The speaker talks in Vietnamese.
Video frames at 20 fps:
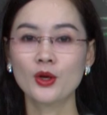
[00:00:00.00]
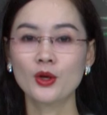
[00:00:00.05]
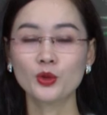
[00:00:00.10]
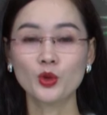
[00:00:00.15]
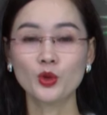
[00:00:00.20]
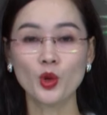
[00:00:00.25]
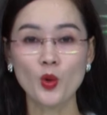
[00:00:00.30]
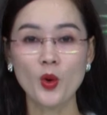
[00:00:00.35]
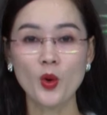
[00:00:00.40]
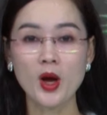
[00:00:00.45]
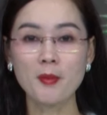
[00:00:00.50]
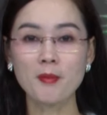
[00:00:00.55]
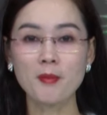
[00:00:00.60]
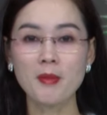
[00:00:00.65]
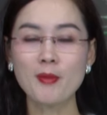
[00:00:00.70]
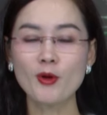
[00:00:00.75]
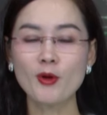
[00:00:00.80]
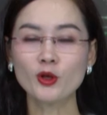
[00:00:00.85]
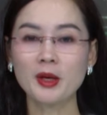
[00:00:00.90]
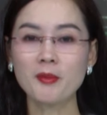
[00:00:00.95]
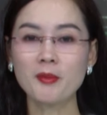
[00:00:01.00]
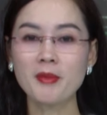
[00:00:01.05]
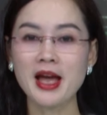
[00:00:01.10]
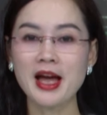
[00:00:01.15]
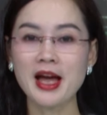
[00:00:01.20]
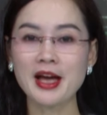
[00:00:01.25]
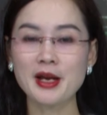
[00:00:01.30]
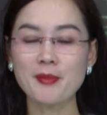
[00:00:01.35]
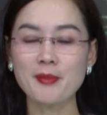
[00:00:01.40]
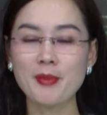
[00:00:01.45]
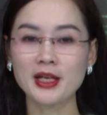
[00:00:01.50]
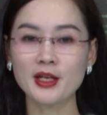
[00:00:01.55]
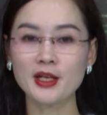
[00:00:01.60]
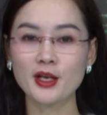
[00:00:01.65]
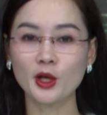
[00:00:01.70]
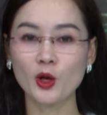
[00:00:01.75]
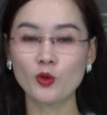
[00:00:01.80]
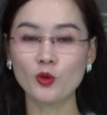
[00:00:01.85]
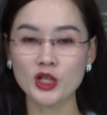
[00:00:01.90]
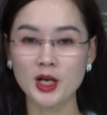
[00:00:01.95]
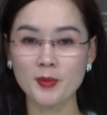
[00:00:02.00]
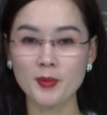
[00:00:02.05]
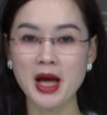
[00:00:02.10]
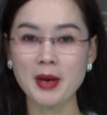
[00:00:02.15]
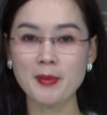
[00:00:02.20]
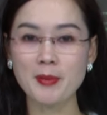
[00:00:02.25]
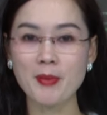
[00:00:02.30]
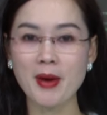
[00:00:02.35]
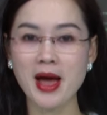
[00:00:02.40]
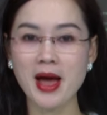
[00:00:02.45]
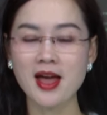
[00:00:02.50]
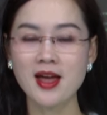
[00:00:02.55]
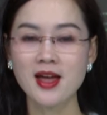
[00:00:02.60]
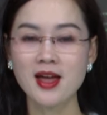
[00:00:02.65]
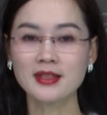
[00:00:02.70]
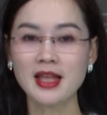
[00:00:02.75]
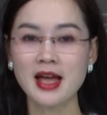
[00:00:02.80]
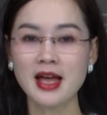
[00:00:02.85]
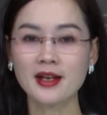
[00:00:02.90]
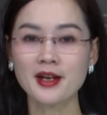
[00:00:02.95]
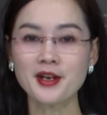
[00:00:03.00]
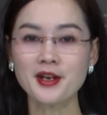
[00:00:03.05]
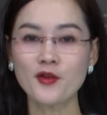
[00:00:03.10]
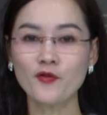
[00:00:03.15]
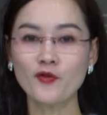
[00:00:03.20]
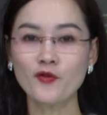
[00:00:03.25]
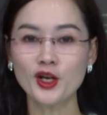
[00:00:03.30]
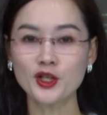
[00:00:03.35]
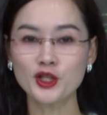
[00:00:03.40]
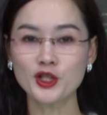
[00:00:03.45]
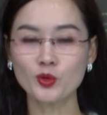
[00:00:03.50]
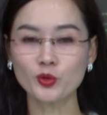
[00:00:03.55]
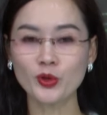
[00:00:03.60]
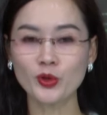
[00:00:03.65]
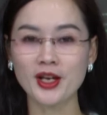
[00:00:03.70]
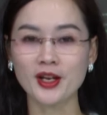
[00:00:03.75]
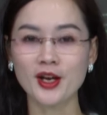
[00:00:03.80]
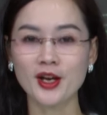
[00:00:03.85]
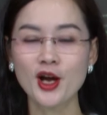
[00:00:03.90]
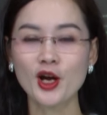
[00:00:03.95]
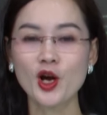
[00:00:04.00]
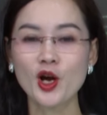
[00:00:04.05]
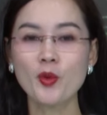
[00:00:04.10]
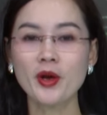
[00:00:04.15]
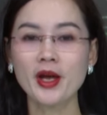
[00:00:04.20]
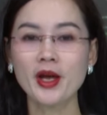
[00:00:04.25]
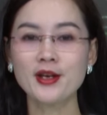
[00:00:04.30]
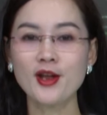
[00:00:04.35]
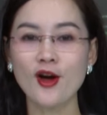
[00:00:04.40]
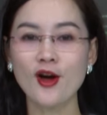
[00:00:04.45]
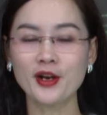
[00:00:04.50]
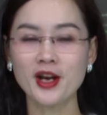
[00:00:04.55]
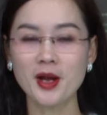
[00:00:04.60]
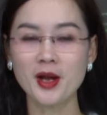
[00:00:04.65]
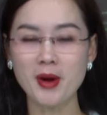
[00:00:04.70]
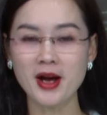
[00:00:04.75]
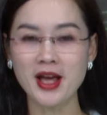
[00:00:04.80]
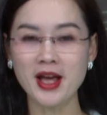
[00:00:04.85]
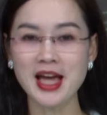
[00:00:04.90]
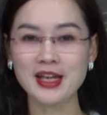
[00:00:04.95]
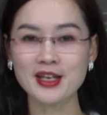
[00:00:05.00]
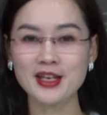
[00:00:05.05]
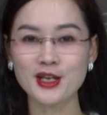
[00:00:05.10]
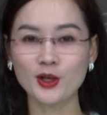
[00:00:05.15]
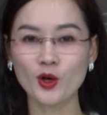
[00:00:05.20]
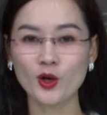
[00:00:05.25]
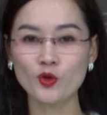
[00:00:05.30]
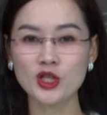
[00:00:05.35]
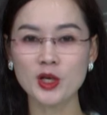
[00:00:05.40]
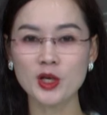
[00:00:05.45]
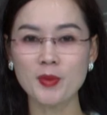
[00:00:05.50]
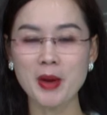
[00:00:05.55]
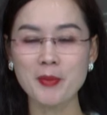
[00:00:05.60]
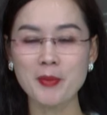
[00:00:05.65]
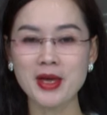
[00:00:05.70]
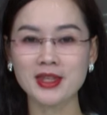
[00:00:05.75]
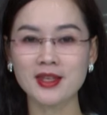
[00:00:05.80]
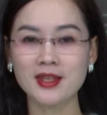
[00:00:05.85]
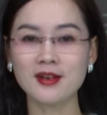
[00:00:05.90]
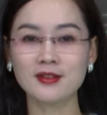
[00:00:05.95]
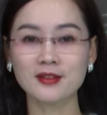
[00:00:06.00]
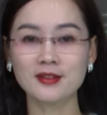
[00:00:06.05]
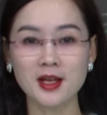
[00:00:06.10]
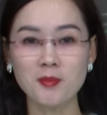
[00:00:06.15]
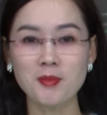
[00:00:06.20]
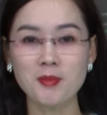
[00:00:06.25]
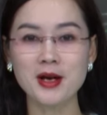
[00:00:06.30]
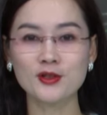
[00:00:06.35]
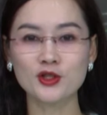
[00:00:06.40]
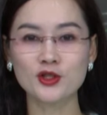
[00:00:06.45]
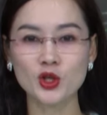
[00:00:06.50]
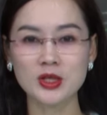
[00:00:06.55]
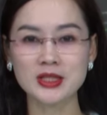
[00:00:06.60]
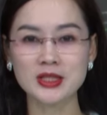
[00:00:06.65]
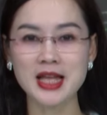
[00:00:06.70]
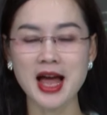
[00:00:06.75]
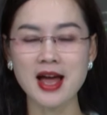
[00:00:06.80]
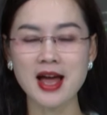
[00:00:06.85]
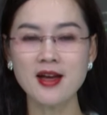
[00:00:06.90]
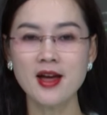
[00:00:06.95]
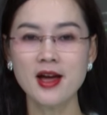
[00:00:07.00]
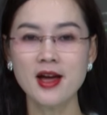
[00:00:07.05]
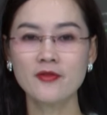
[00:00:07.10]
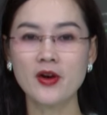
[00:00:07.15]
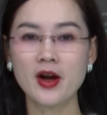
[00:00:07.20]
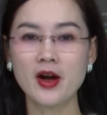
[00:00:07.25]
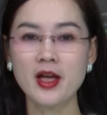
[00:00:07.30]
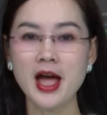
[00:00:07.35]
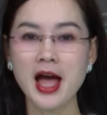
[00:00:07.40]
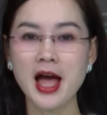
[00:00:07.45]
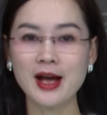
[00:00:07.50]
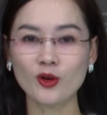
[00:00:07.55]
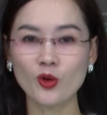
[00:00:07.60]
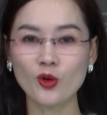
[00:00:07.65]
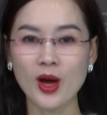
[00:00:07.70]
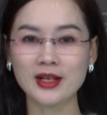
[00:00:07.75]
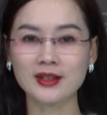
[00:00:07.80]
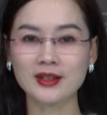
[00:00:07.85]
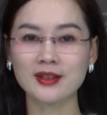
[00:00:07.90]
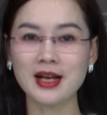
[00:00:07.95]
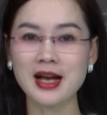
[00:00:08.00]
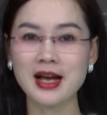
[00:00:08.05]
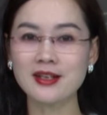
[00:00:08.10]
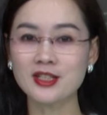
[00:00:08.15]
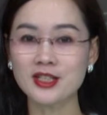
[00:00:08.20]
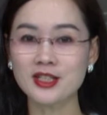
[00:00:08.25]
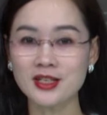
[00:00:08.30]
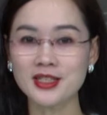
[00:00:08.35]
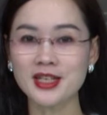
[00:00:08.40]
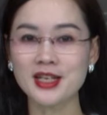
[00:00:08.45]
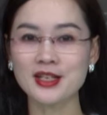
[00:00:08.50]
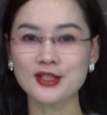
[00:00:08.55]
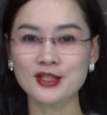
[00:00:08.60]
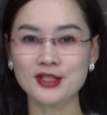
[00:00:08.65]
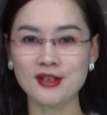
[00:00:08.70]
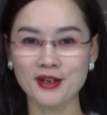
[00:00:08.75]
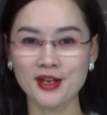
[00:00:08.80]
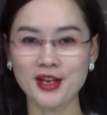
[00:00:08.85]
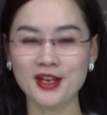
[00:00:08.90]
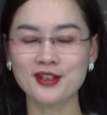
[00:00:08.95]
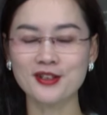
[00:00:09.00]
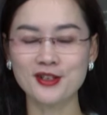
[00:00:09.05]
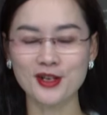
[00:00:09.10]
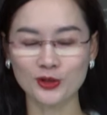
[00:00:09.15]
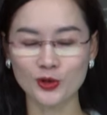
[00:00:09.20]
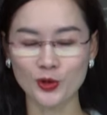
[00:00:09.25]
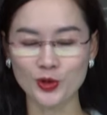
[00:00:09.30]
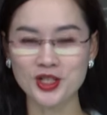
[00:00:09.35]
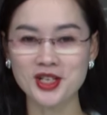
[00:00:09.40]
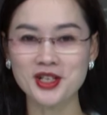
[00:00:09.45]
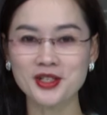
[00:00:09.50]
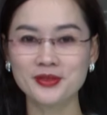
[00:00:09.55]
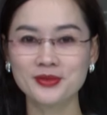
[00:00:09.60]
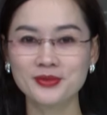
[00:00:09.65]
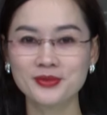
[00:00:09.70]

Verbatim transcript: Tối qua, 31 tháng 12 năm 2023, tại các địa phương trong tỉnh, không khí đón năm mới 2024 tưng bừng rộn rã với hàng loạt các chương trình sự kiện được tổ chức.